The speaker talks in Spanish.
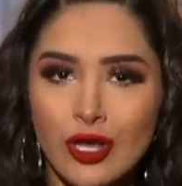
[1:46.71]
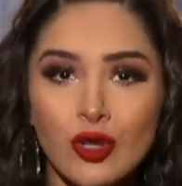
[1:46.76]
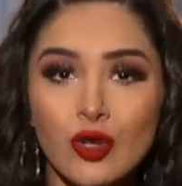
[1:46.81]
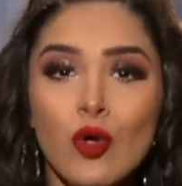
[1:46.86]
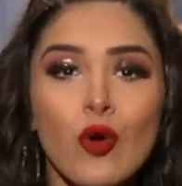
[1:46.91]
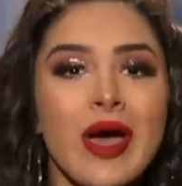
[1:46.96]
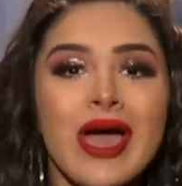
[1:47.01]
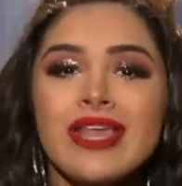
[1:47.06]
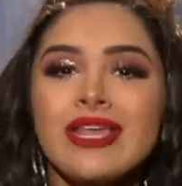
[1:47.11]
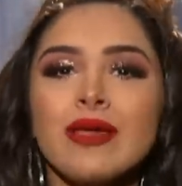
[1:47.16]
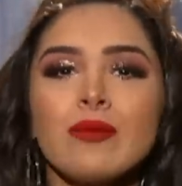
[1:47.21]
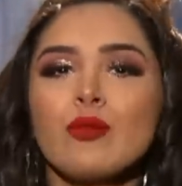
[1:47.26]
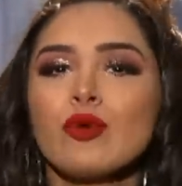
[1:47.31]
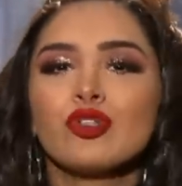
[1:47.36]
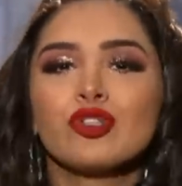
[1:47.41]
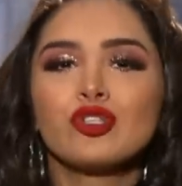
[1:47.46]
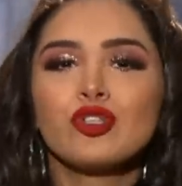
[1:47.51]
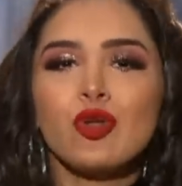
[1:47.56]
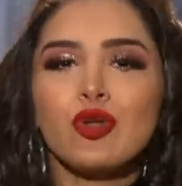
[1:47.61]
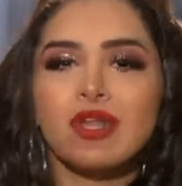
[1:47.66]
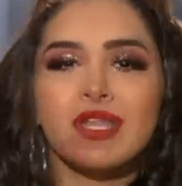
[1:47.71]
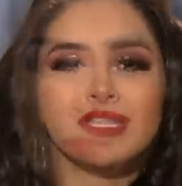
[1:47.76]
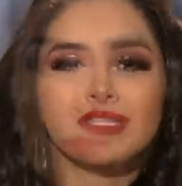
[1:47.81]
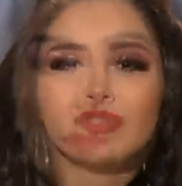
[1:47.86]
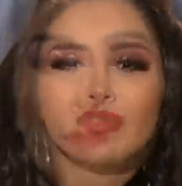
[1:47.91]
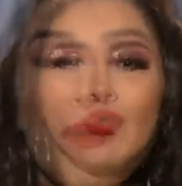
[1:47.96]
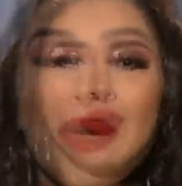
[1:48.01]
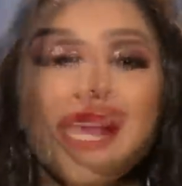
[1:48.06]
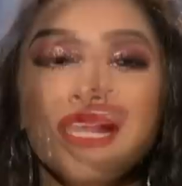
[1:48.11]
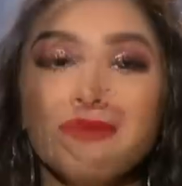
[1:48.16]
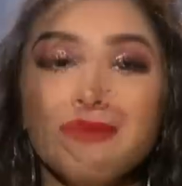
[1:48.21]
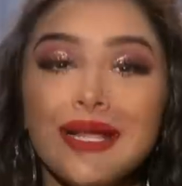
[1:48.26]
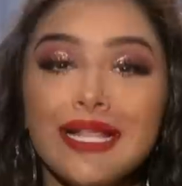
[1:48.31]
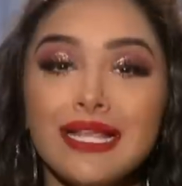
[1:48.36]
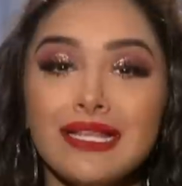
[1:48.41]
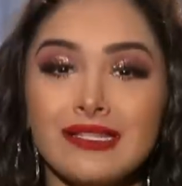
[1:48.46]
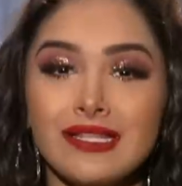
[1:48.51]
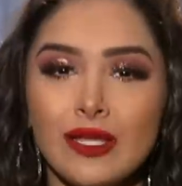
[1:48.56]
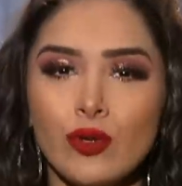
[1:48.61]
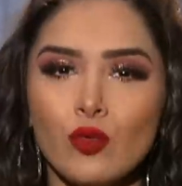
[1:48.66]
No hay emociones. Más
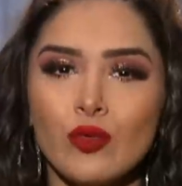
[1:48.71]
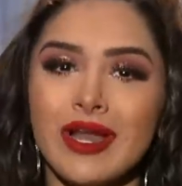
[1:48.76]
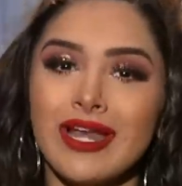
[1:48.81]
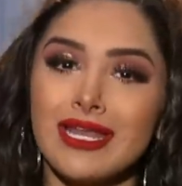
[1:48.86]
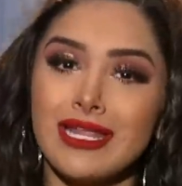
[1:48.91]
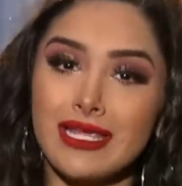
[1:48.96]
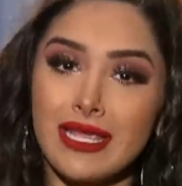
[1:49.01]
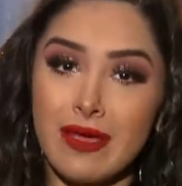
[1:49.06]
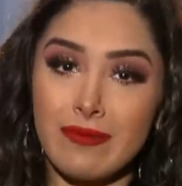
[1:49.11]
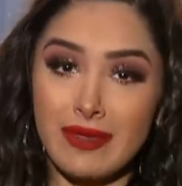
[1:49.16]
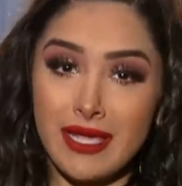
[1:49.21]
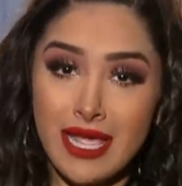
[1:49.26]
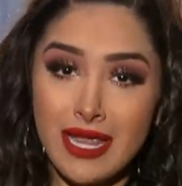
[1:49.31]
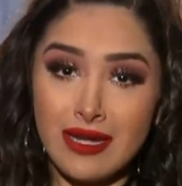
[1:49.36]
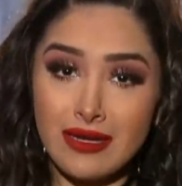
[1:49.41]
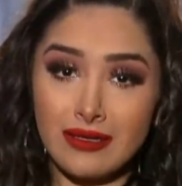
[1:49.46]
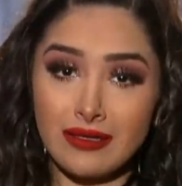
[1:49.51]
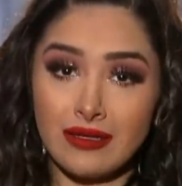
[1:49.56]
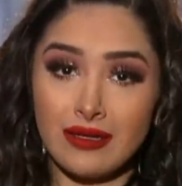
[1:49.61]
vale ser una niña bien